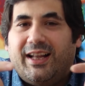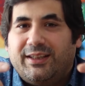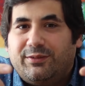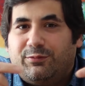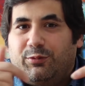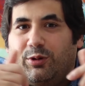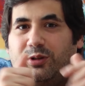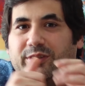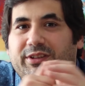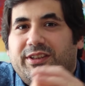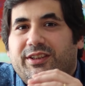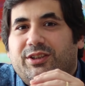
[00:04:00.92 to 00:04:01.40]

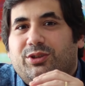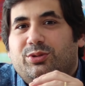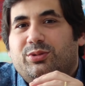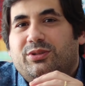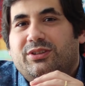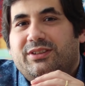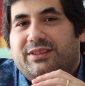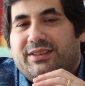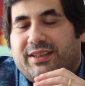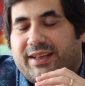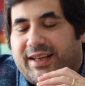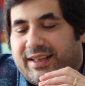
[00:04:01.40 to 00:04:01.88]
antworte ich
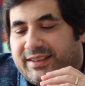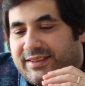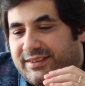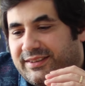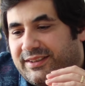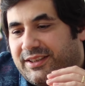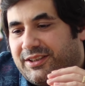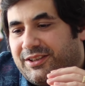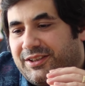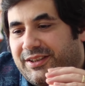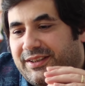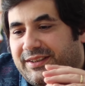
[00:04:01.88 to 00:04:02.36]
zu dieser
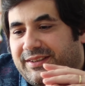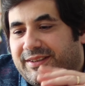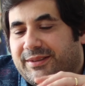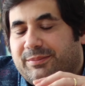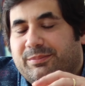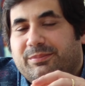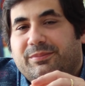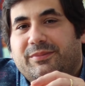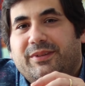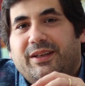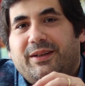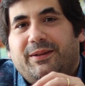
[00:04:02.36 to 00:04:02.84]
ganzen
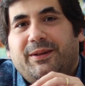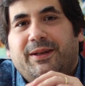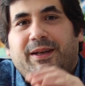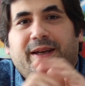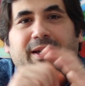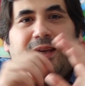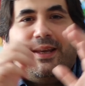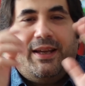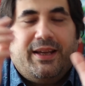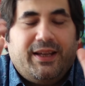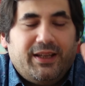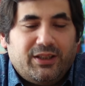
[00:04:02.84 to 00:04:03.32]
Geschichte. Ja.
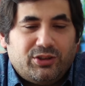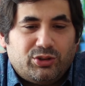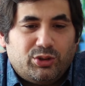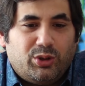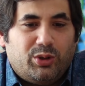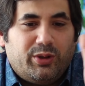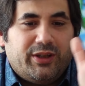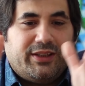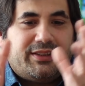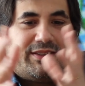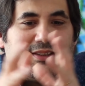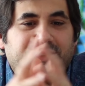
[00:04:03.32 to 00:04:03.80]

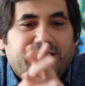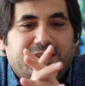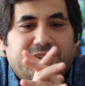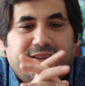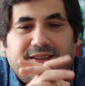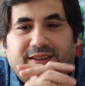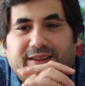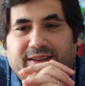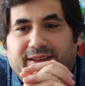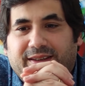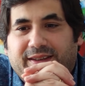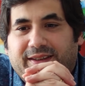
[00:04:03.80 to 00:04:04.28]
So, jetzt
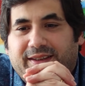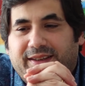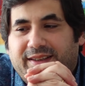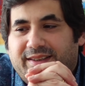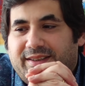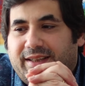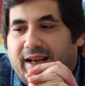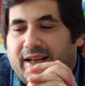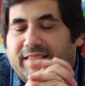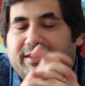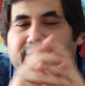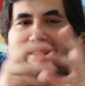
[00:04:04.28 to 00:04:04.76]
äh,
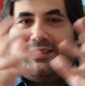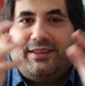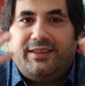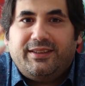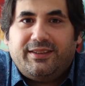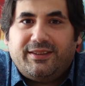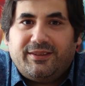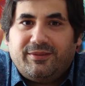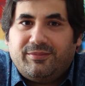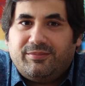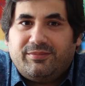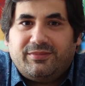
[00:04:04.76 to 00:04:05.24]
ist halt
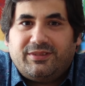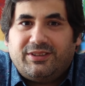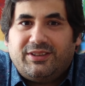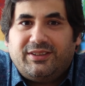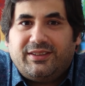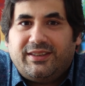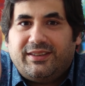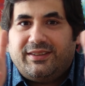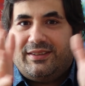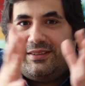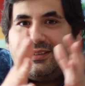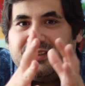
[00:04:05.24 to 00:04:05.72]
die,
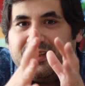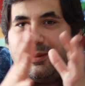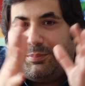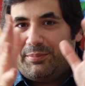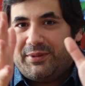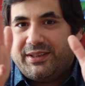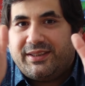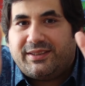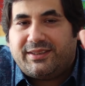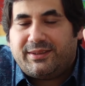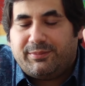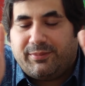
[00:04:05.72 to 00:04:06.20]
sind,
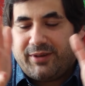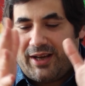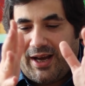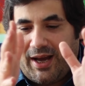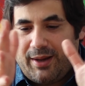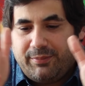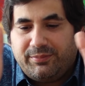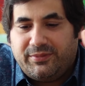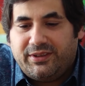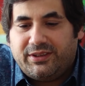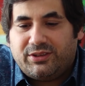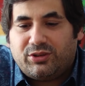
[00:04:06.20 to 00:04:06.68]
gibt es im
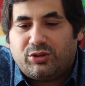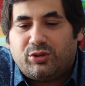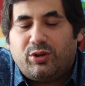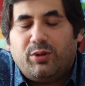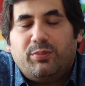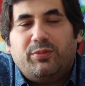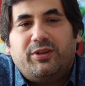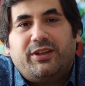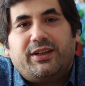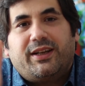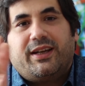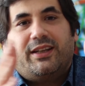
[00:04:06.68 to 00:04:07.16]
Rahmen dieser
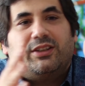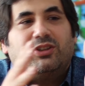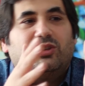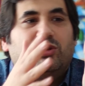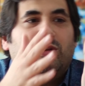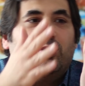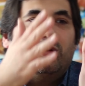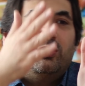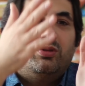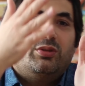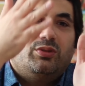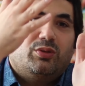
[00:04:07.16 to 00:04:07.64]

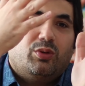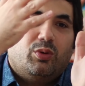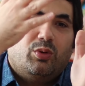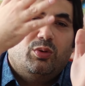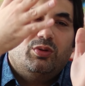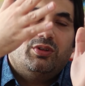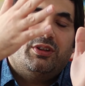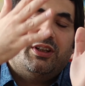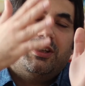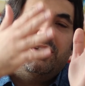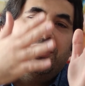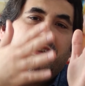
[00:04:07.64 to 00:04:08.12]
Kommunikation
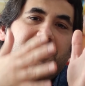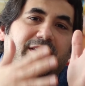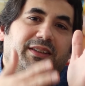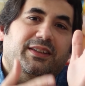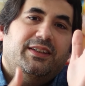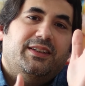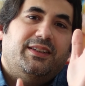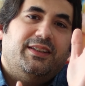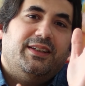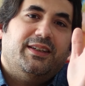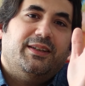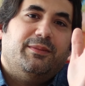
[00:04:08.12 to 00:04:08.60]

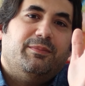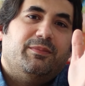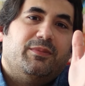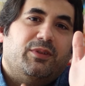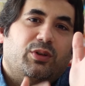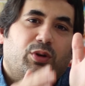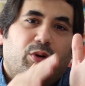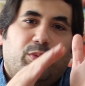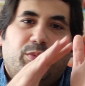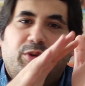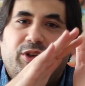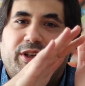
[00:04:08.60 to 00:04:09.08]
unterschiedliche
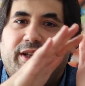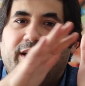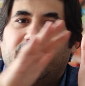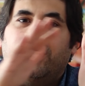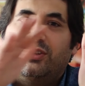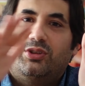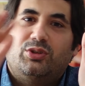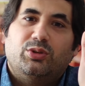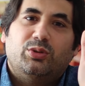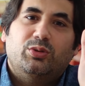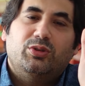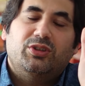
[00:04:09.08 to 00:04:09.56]

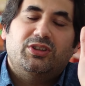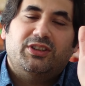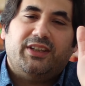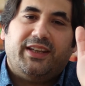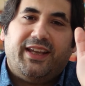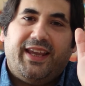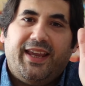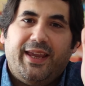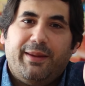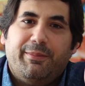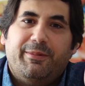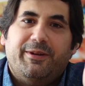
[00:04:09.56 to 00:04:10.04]

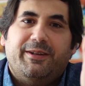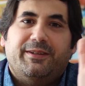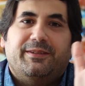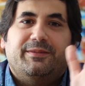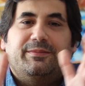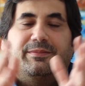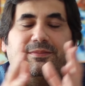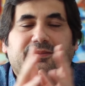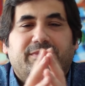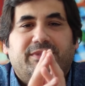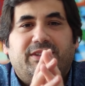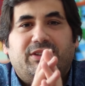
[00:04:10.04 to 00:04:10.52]

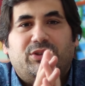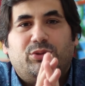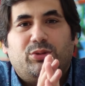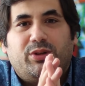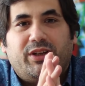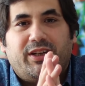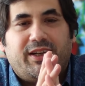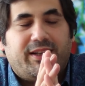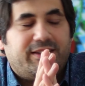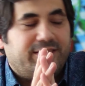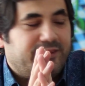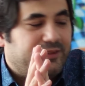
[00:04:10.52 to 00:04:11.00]
Kommunikationsebenen, die
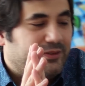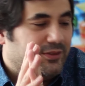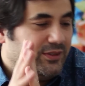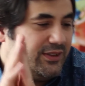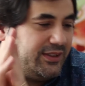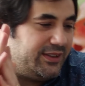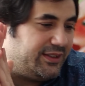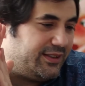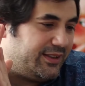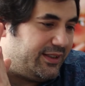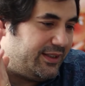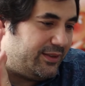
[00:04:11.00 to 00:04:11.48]
sogenannten.
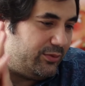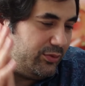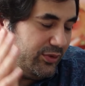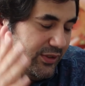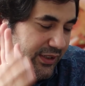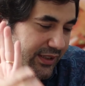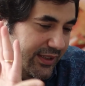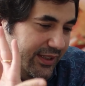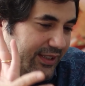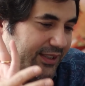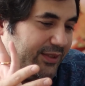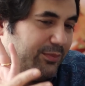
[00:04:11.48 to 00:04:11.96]
Und, äh,
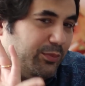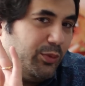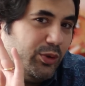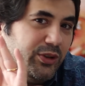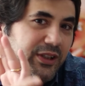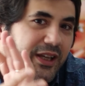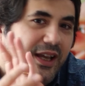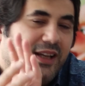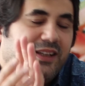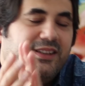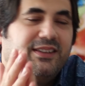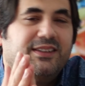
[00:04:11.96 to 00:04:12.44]
und in diesem
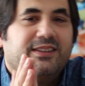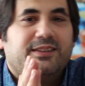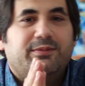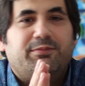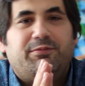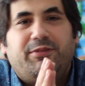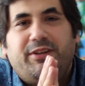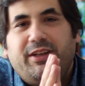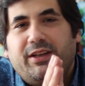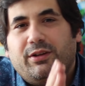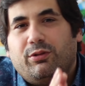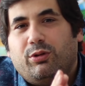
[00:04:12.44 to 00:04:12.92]
Modell, in
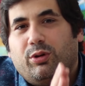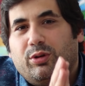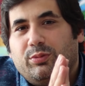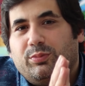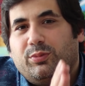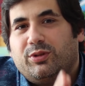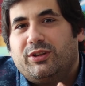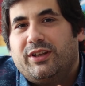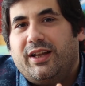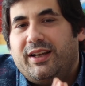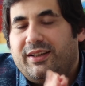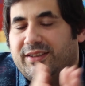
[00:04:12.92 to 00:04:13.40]
diesem
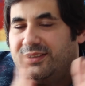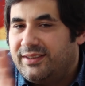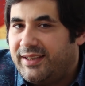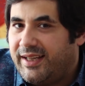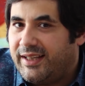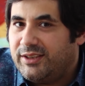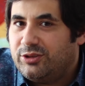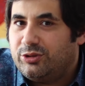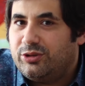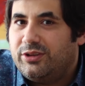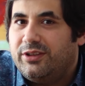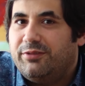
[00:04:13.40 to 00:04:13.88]
Vier-Ohren-Modell,
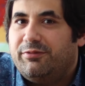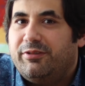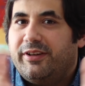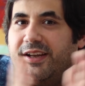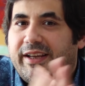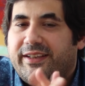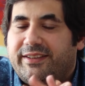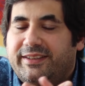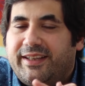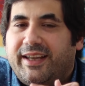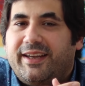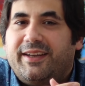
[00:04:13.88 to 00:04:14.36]
kannst du dir
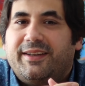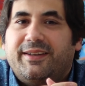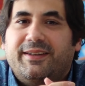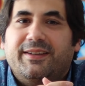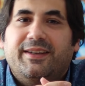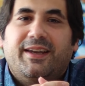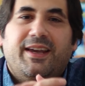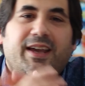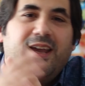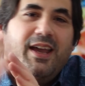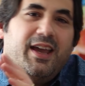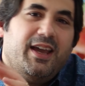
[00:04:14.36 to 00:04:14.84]
vielleicht
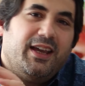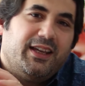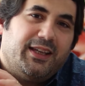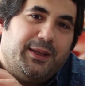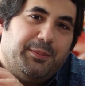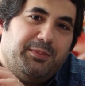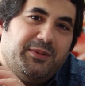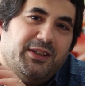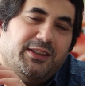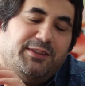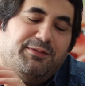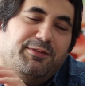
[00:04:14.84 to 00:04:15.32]
denken,
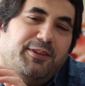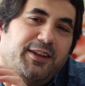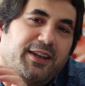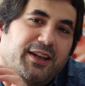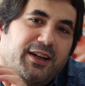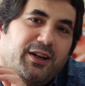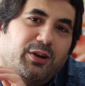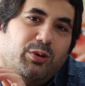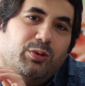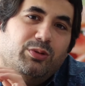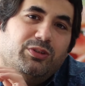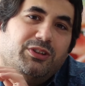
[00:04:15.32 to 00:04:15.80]
gibt es
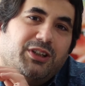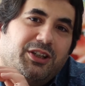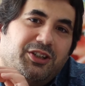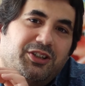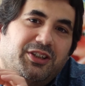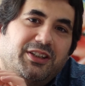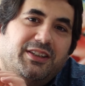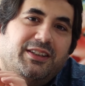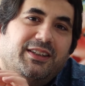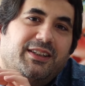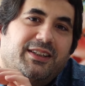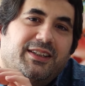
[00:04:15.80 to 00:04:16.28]
vier
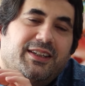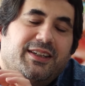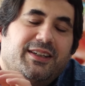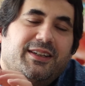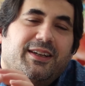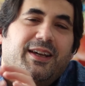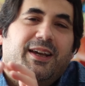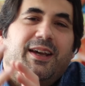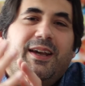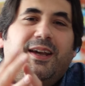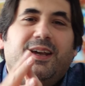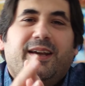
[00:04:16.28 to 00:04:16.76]

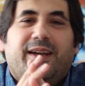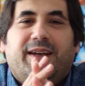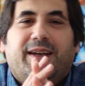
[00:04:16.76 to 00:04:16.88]
unterschiedliche